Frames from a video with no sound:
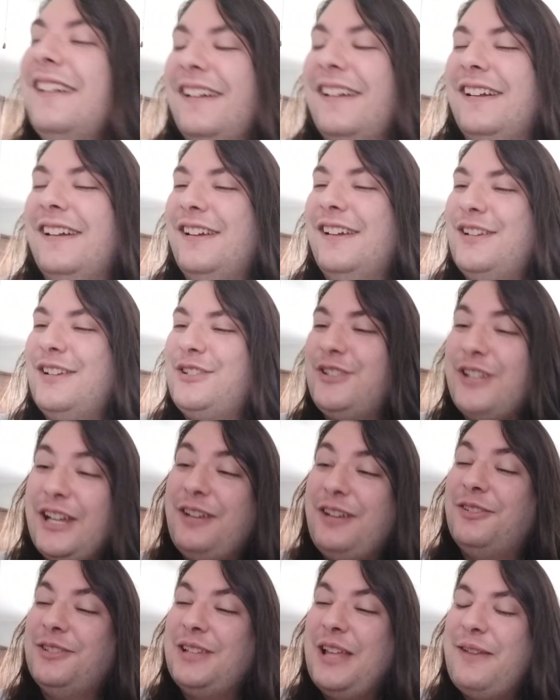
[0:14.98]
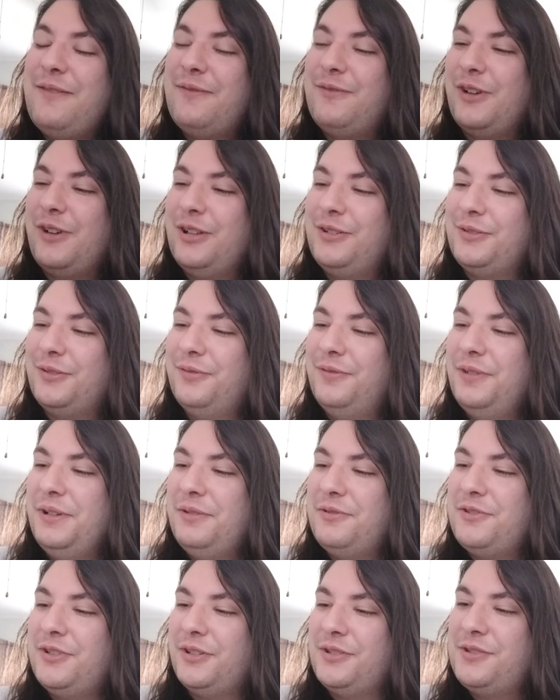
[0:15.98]
Euh, je suis très content de vous
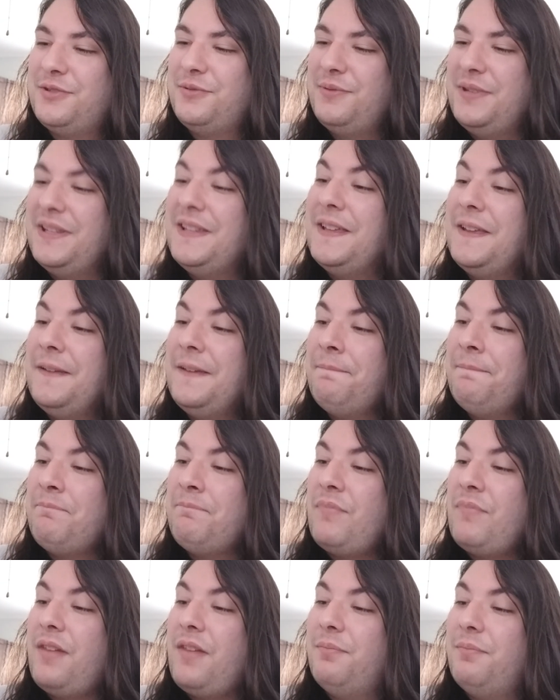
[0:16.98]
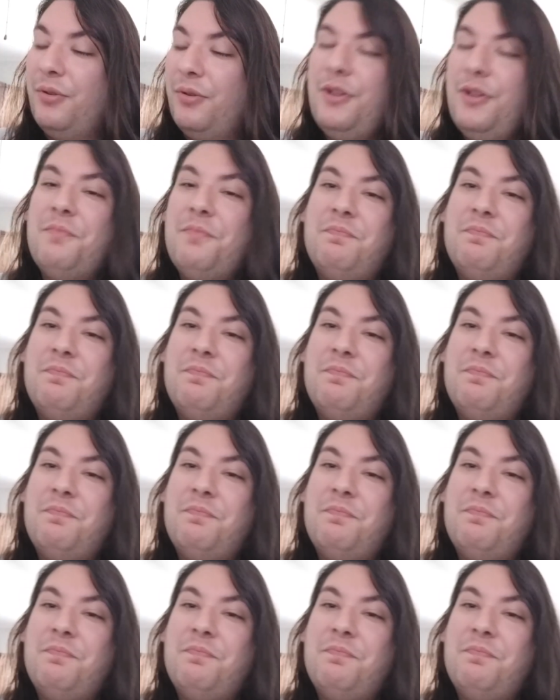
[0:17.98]
retrouver aujourd'hui pour le